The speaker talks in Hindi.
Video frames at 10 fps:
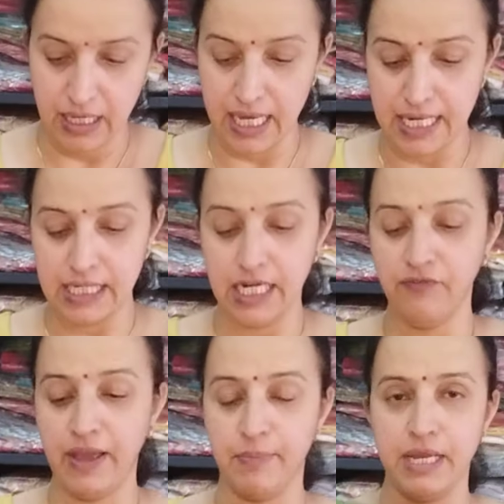
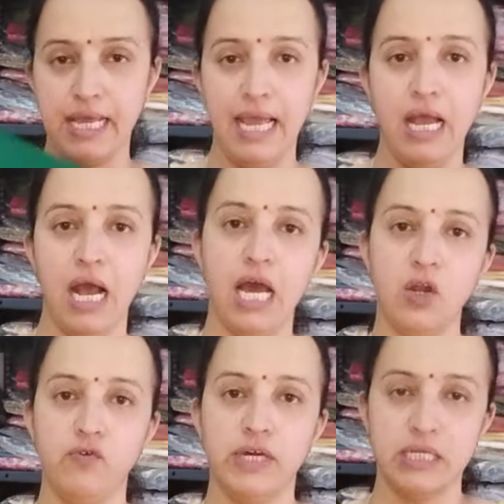गारंटेड फैब्रिक है
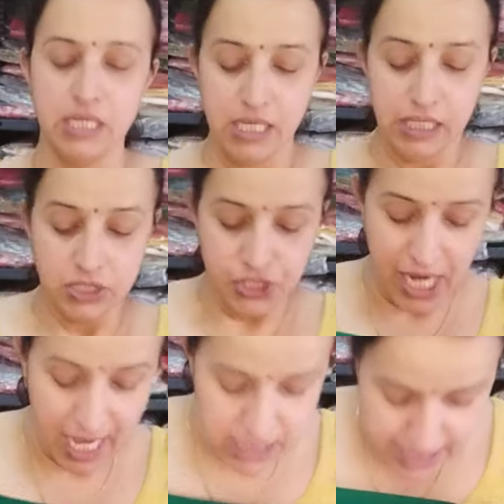ऑल ओवर
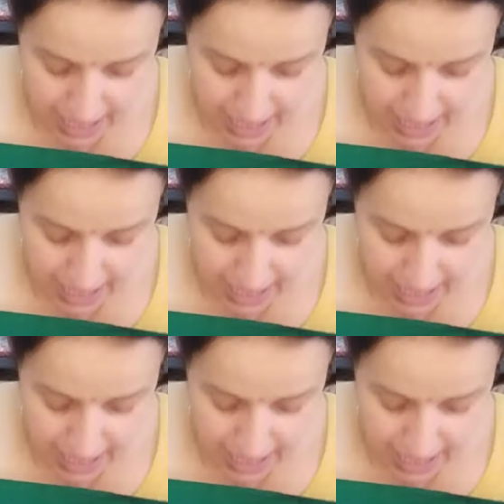चार